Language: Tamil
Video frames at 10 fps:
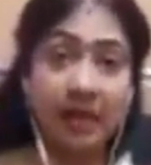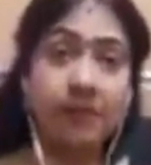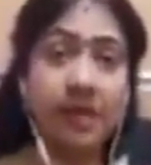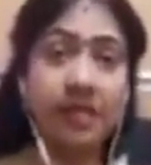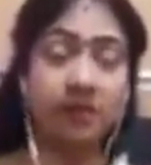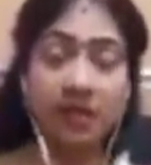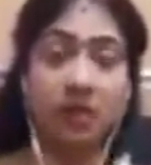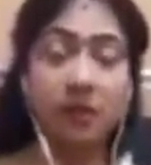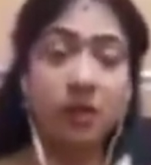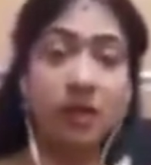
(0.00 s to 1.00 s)
லைம் லைட்டுக்கு
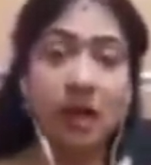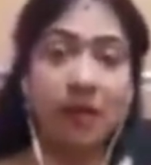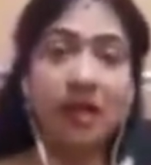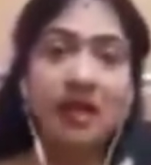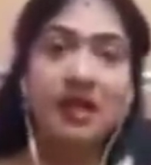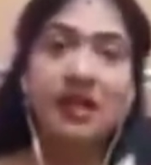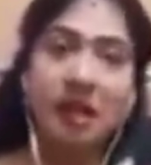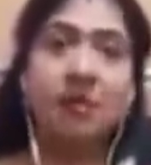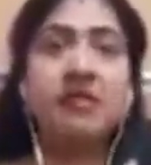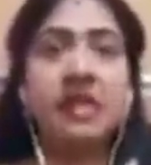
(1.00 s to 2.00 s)
வர்றது மட்டும் இல்லாமல்
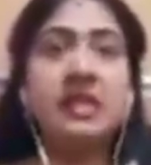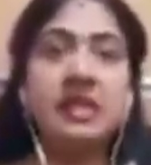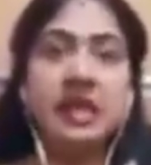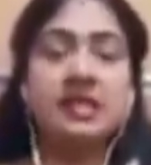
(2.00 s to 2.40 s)
நம்ம வீட்டில்